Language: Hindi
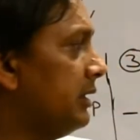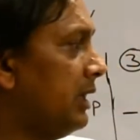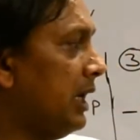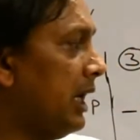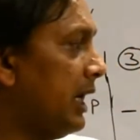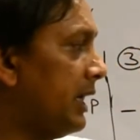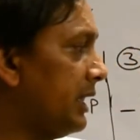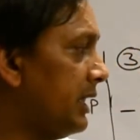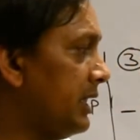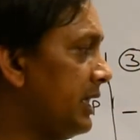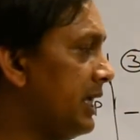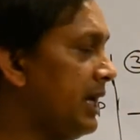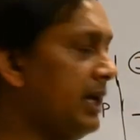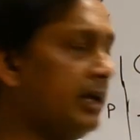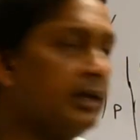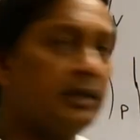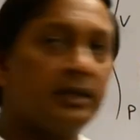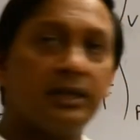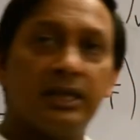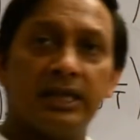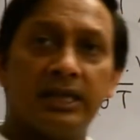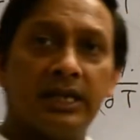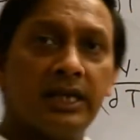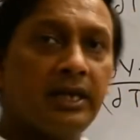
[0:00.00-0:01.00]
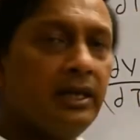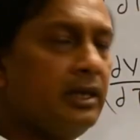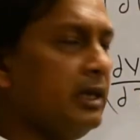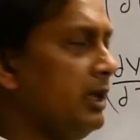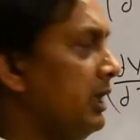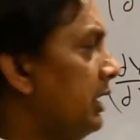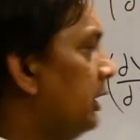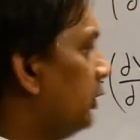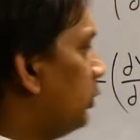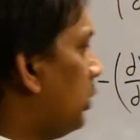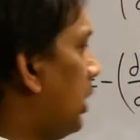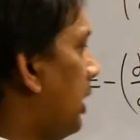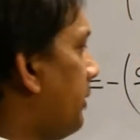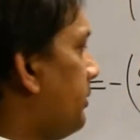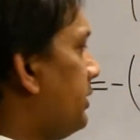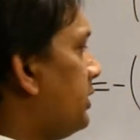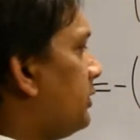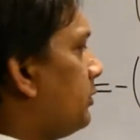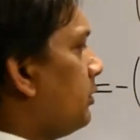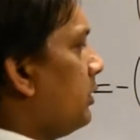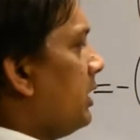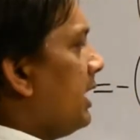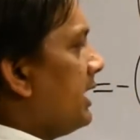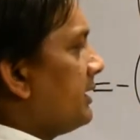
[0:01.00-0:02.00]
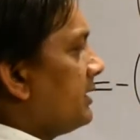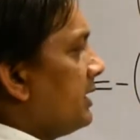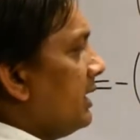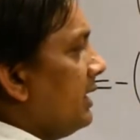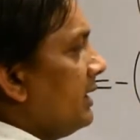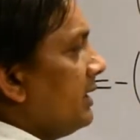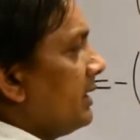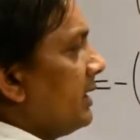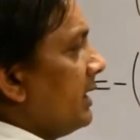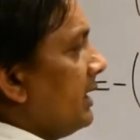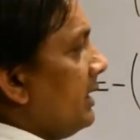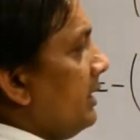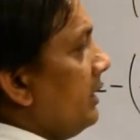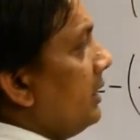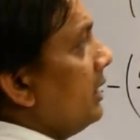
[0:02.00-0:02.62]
आ रही है ठीक है तो हम इसको ऐसे लिखें